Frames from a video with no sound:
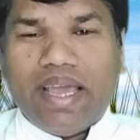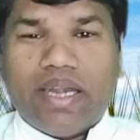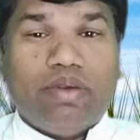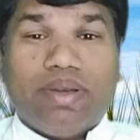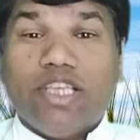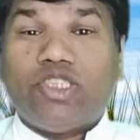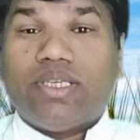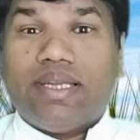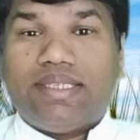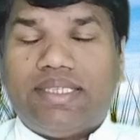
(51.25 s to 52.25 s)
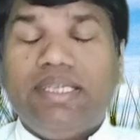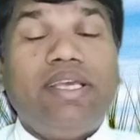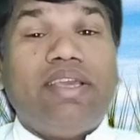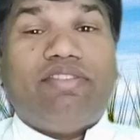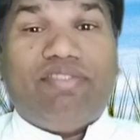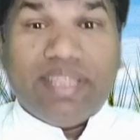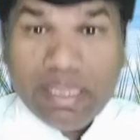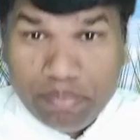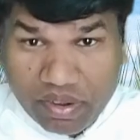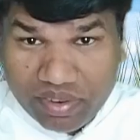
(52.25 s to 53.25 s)
ஆண்டவர் இயேசு கிறிஸ்து
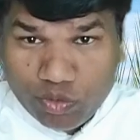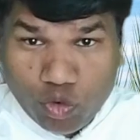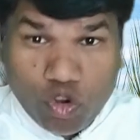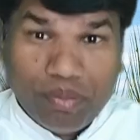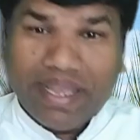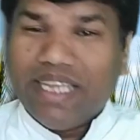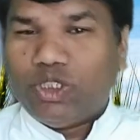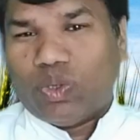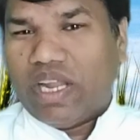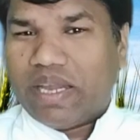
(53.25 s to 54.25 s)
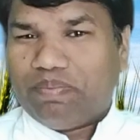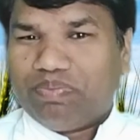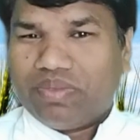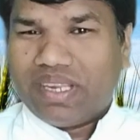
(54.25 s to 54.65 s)
விதைப்பவன் ஓமையை சொன்னார்